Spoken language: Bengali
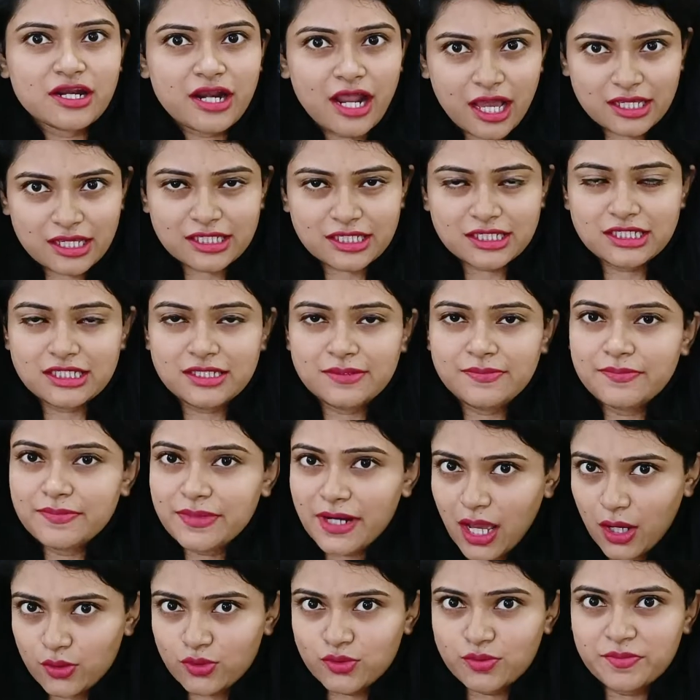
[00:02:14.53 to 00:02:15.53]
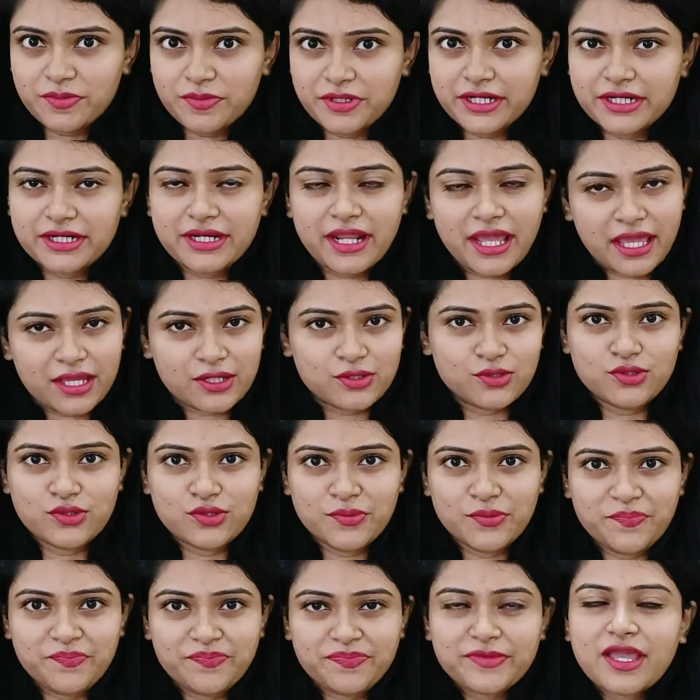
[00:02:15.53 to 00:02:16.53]
রাগি ব্রাউন ব্রেড এগুলো
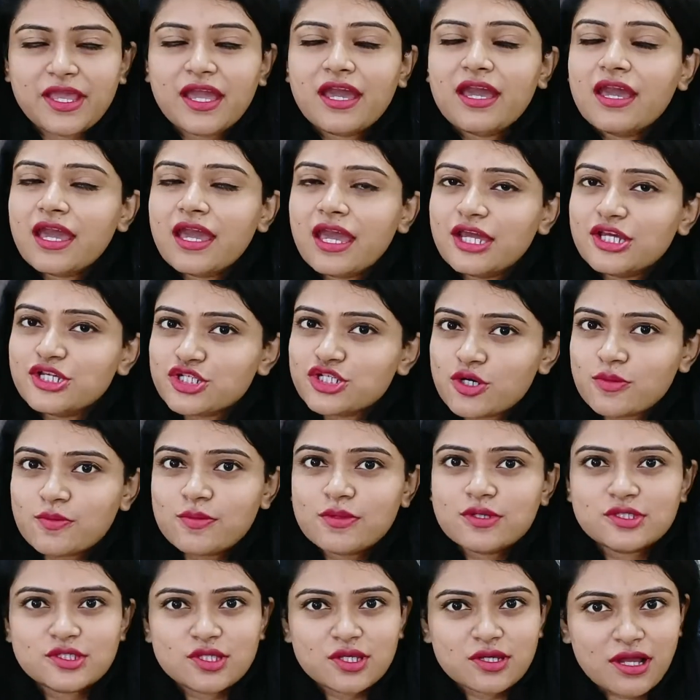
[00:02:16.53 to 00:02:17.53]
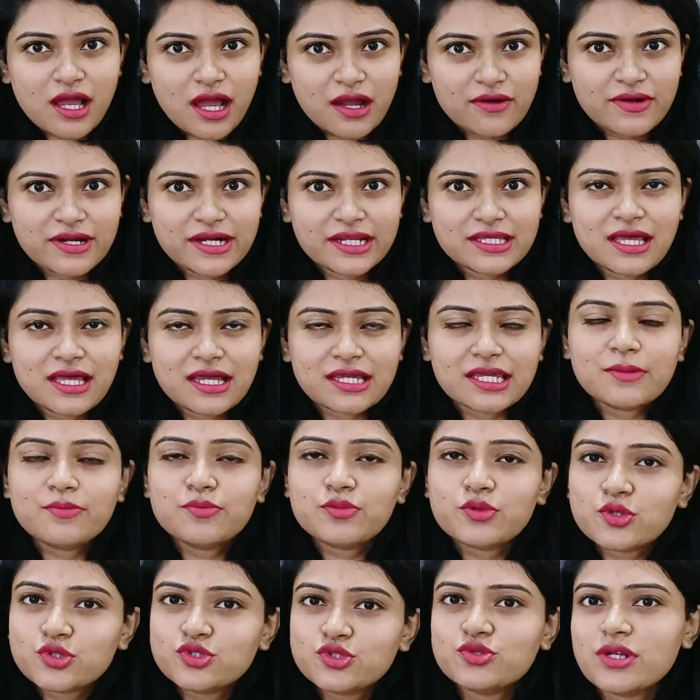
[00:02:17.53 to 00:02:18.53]
এই সমস্ত খাবারে থাকে
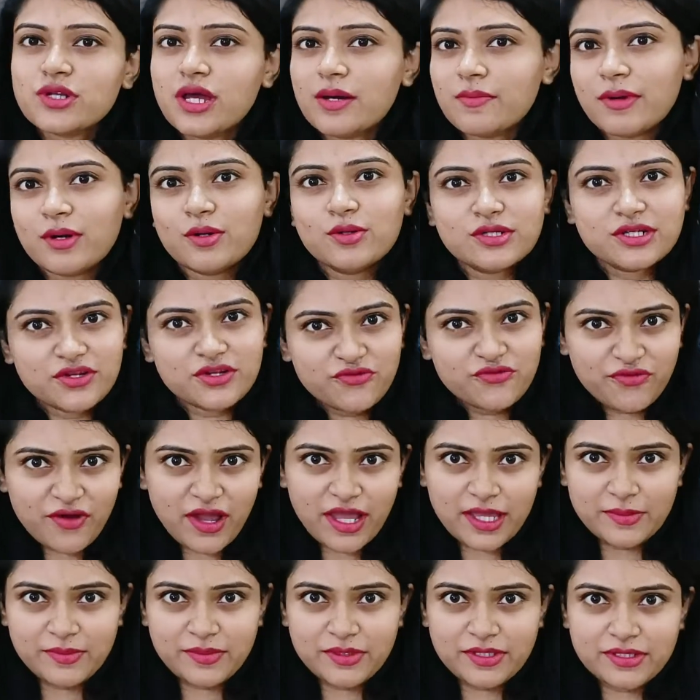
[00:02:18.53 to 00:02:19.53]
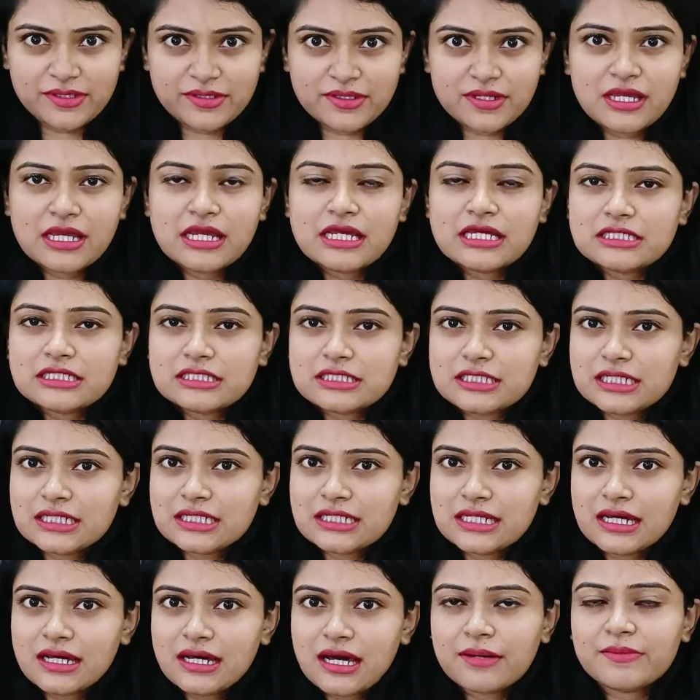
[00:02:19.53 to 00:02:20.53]
প্রচুর অ্যামাউন্টের ফাইবার
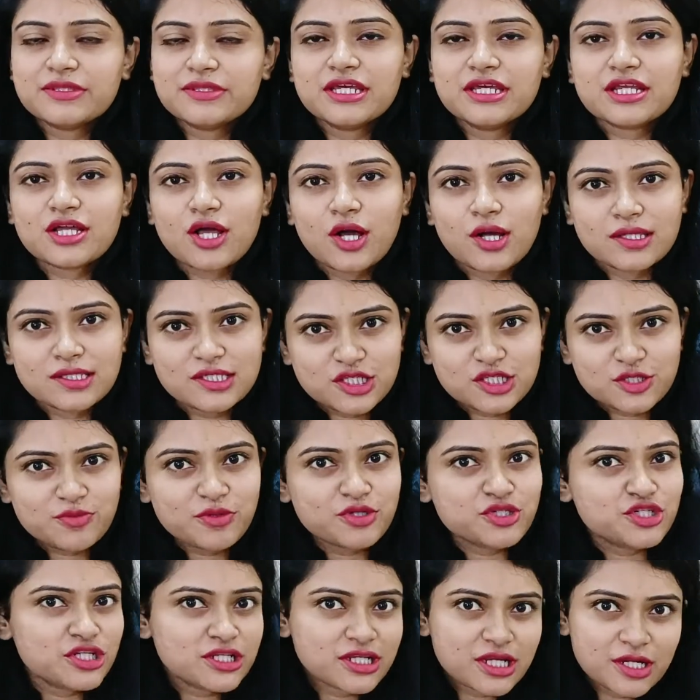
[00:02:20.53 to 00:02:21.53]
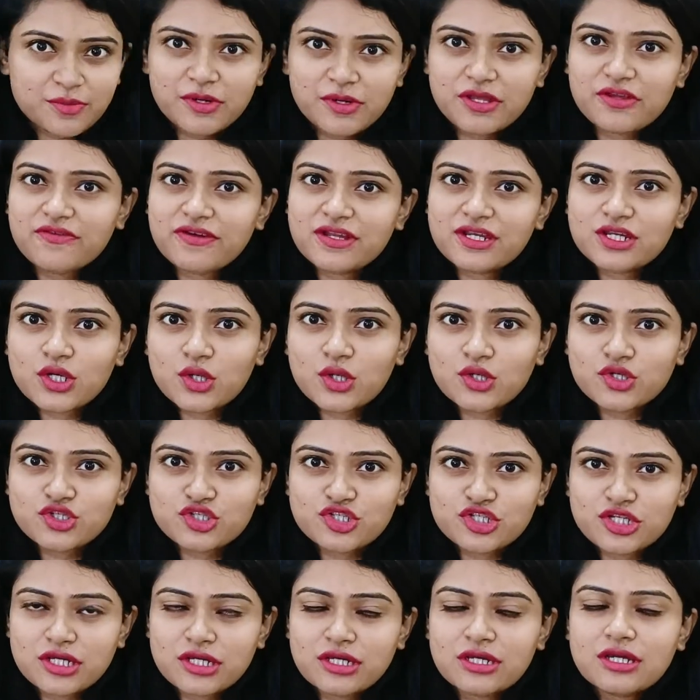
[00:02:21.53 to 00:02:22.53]
যেটা আমাদের কনস্টিপেশনকে প্রিভেন্ট
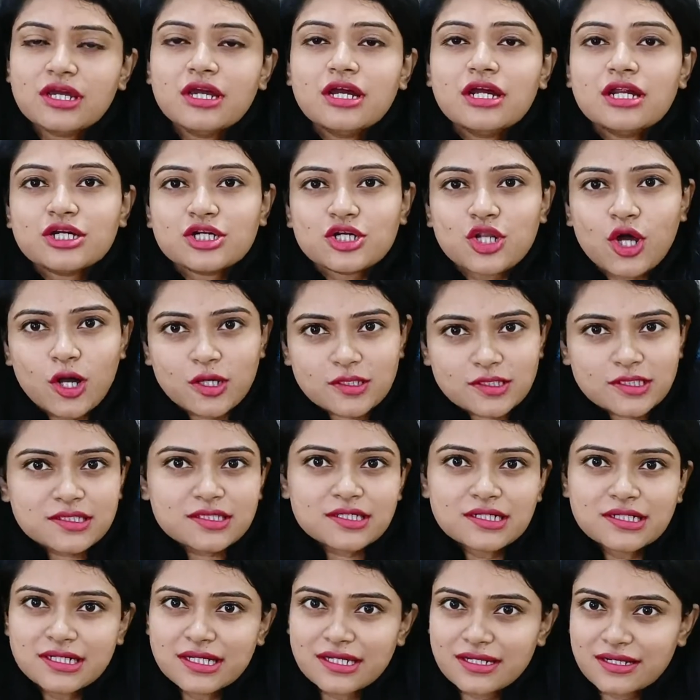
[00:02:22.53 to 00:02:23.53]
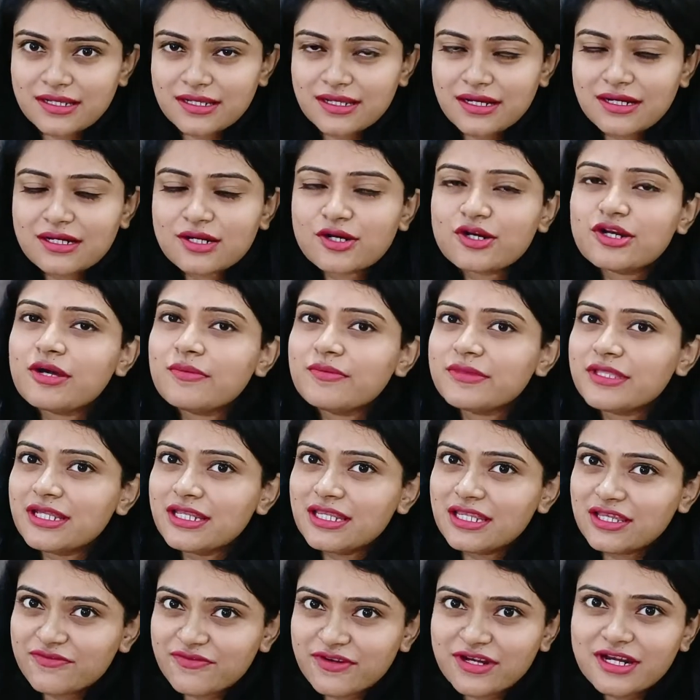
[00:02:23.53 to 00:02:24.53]
করছে টক্সিসিটি ক্লিয়ার করে আমাদের
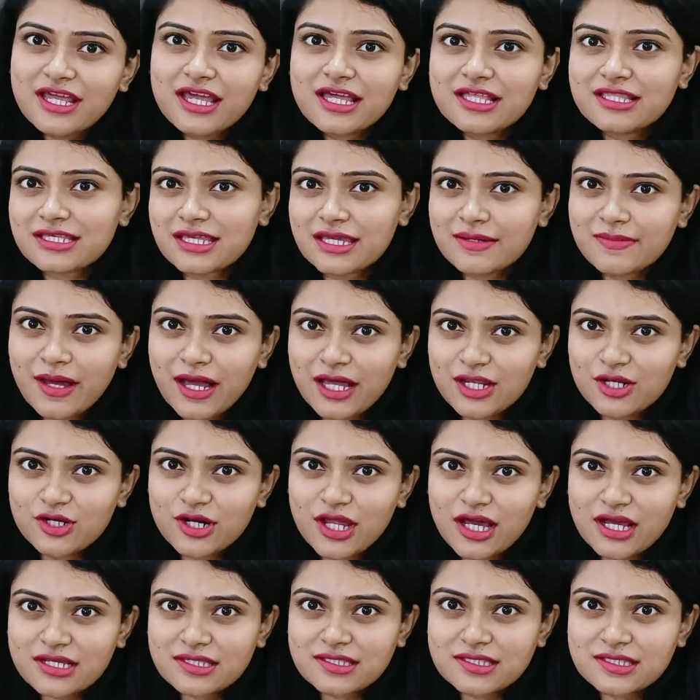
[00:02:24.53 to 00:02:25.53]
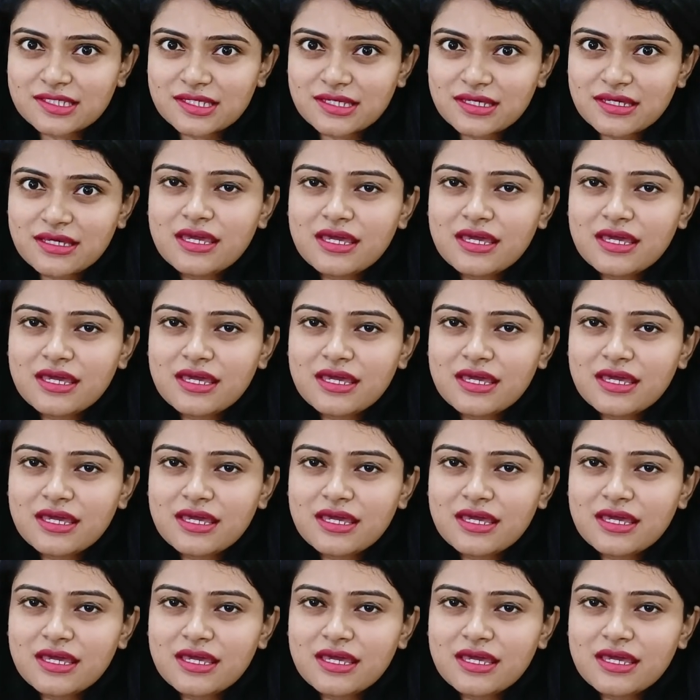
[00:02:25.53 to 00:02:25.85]
লিভার হেলথকে ভালো রাখছে